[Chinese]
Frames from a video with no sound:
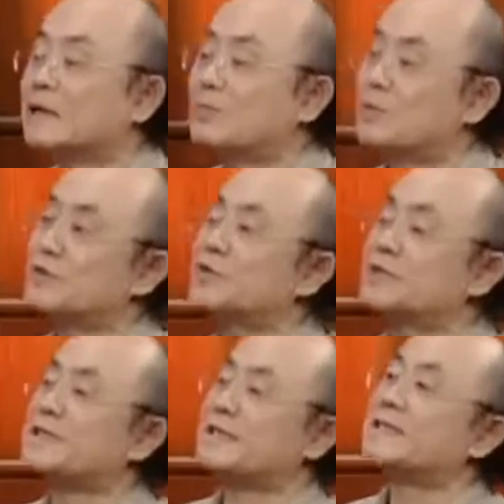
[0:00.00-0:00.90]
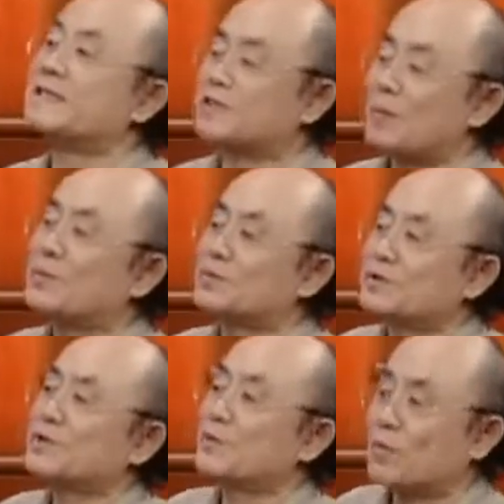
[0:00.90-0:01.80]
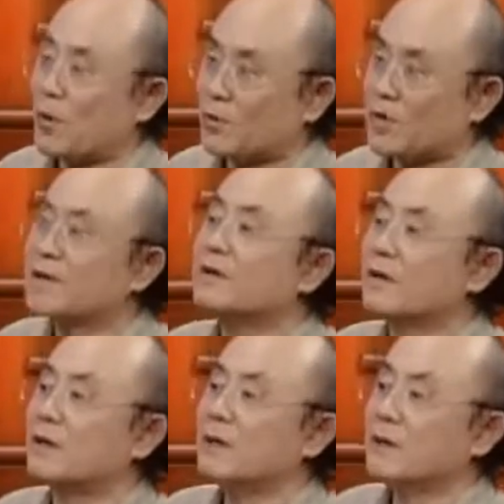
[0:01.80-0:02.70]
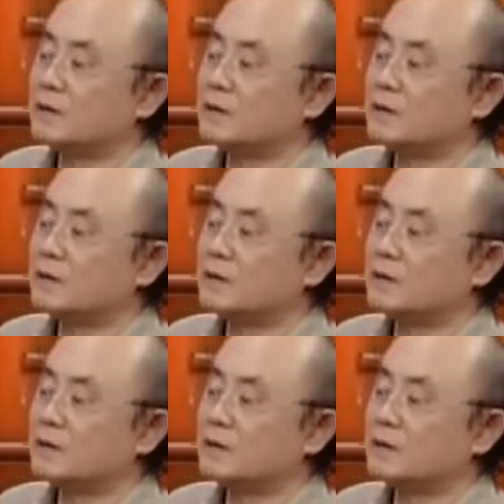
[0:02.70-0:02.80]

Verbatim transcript: 那不是禁一个人，不是针对某一个，